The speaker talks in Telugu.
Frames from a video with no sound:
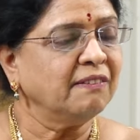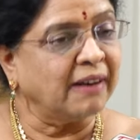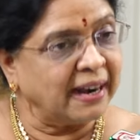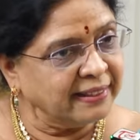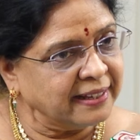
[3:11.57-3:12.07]

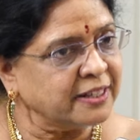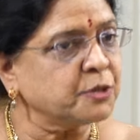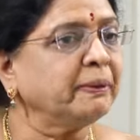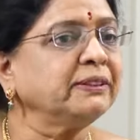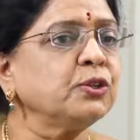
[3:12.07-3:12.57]
వాళ్ళని నేను
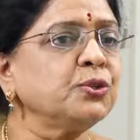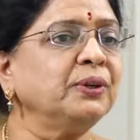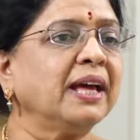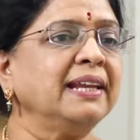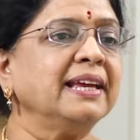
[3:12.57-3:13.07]
రెస్పెక్ట్తో
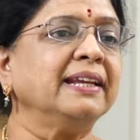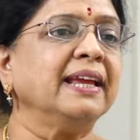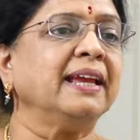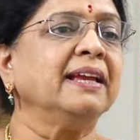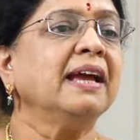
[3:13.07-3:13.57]
చూడాలి
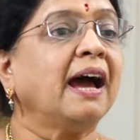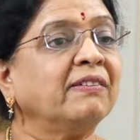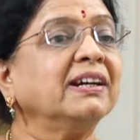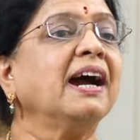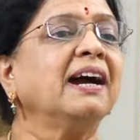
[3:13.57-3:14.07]
అనే
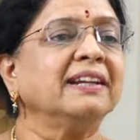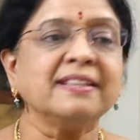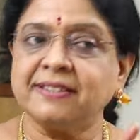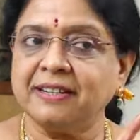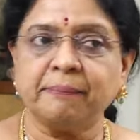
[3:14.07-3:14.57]
అవగాహన
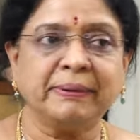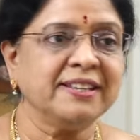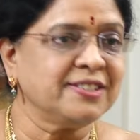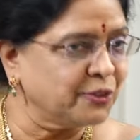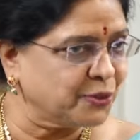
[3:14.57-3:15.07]
చిన్నప్పటి నుంచి